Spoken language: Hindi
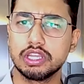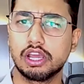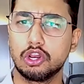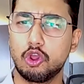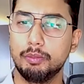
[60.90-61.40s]
से
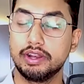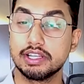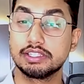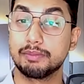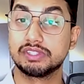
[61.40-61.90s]
कलर कॉम्बिनेशन
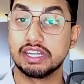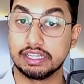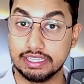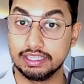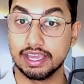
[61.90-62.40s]
सबसे
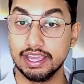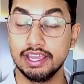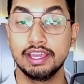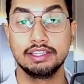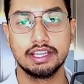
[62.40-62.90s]
ठीक है
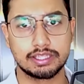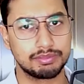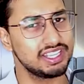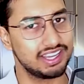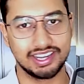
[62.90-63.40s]
या
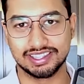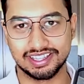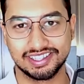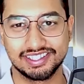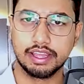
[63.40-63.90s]
सबसे गलत है
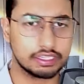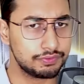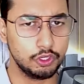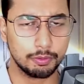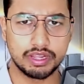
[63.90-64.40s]
इस
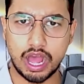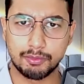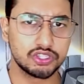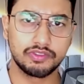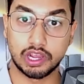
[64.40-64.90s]
वीडियो में
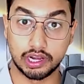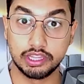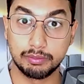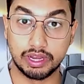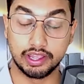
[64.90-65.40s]
आपको सिर्फ कलर
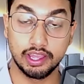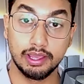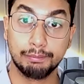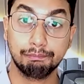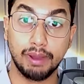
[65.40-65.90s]
नहीं मिलेंगे
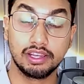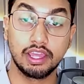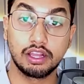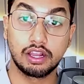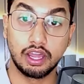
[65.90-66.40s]
बल्कि
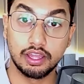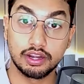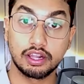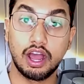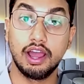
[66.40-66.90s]
कलर
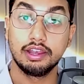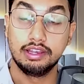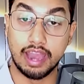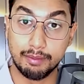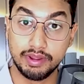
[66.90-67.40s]
का
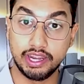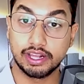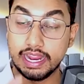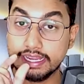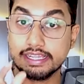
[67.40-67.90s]
लेमिनेट का
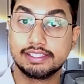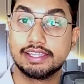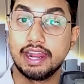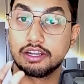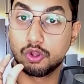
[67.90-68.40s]

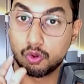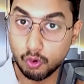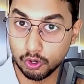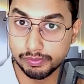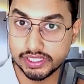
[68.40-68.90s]
एग्जैक्ट
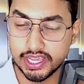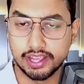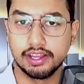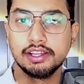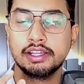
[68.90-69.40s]
कोड मिल
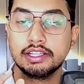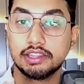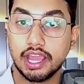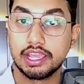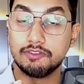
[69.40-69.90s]
जाएगा
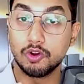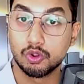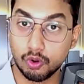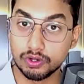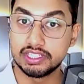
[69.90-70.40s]
ताकि आप वो
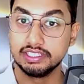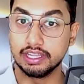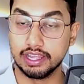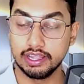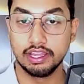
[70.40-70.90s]
कोड सीधे
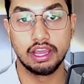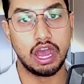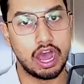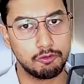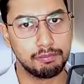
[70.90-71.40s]
लें
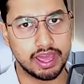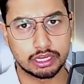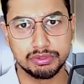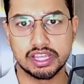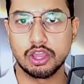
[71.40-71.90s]
आप वो मार्केट
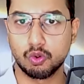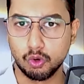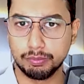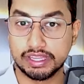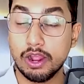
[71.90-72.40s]
में जाकर
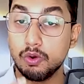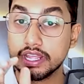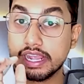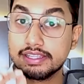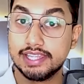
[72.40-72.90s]
कोड बताएं और
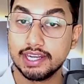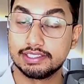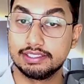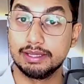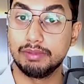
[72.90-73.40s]
एग्जैक्ट
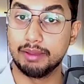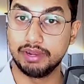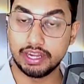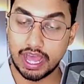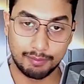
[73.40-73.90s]
सेम
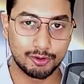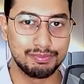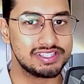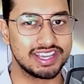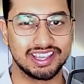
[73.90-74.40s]
लेमिनेट आपको
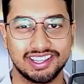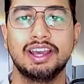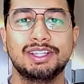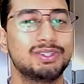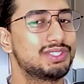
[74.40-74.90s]
मिल जाए
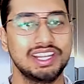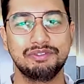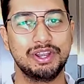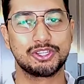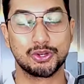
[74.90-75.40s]
तो चलिए
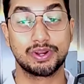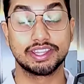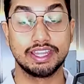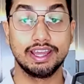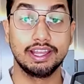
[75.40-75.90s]
वीडियो शुरू
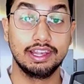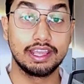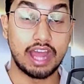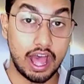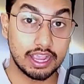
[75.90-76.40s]
करते हैं
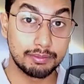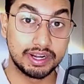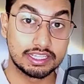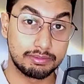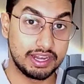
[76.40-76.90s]
लेकिन आगे
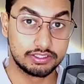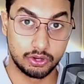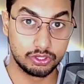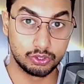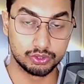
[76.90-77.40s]
बढ़ने से पहले एक
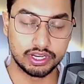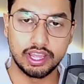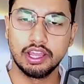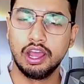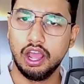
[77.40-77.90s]
जरूरी सूचना
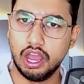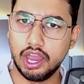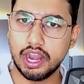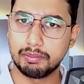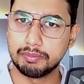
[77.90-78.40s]
है
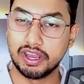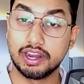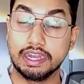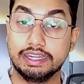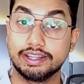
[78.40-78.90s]
अगर आप अपना घर
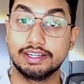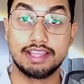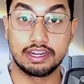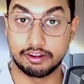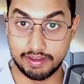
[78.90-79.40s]
इंटीरियर
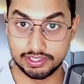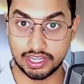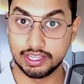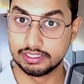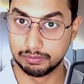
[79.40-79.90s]
डिजाइन करवाना
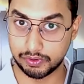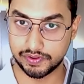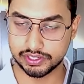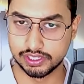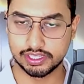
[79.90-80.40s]
चाहते हैं किसी
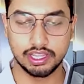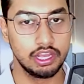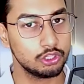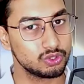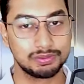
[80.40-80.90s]
प्रोफेशनल से
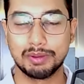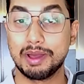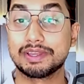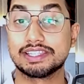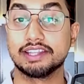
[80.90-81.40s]
तो उसमें हम
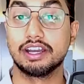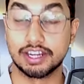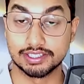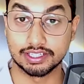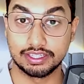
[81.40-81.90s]
आपकी सहायता कर
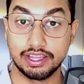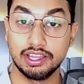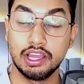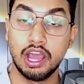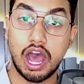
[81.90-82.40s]
सकते हैं
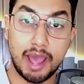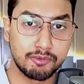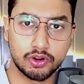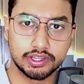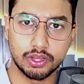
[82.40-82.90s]
आपको
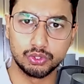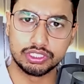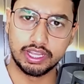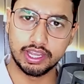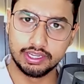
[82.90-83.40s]
करना कुछ
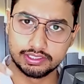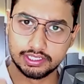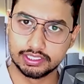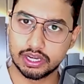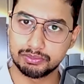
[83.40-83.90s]
नहीं है नीचे
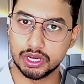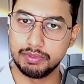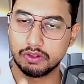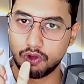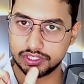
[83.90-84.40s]
डिस्क्रिप्शन में
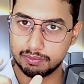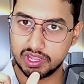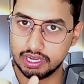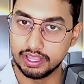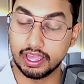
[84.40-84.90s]
एक व्हाट्सएप का
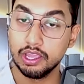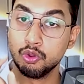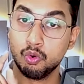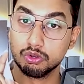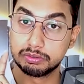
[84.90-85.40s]
लिंक है
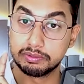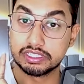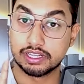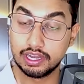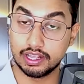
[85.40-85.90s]
उस पर बस
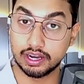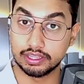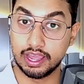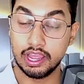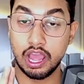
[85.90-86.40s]
क्लिक करना
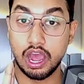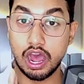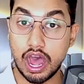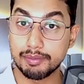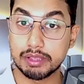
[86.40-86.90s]
है
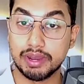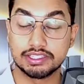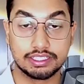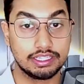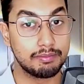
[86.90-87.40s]
आपकी बात
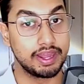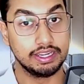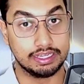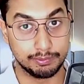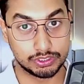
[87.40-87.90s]
सीधे हमारी
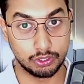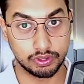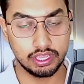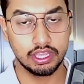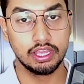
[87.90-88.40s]
टीम से
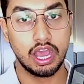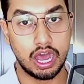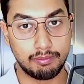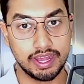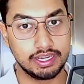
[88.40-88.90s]
होगी
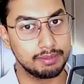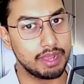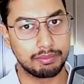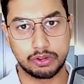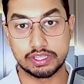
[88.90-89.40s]
हमारी टीम में
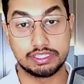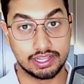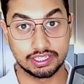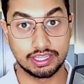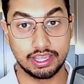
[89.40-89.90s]
आप रिक्वेस्ट डाल
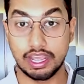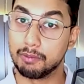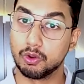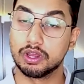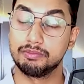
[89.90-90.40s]
सकते हैं कि
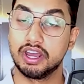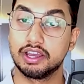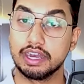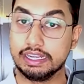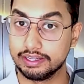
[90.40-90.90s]
आपको घर अपना
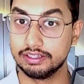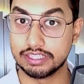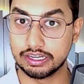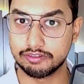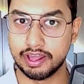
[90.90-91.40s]
घर इंटीरियर
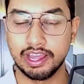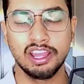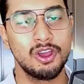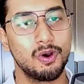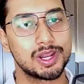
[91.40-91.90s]
डिज़ाइन करवाना है
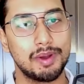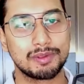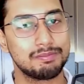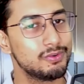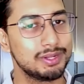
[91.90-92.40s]
और हम आपकी
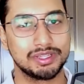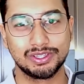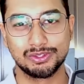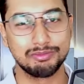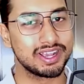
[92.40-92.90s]
पूरी
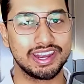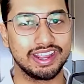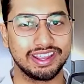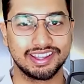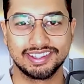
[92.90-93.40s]
मदद उसमें
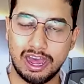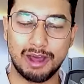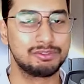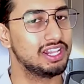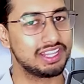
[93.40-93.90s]
करेंगे अब
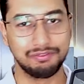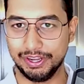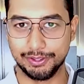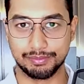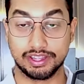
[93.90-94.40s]
चलते वीडियो
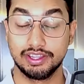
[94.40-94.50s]
में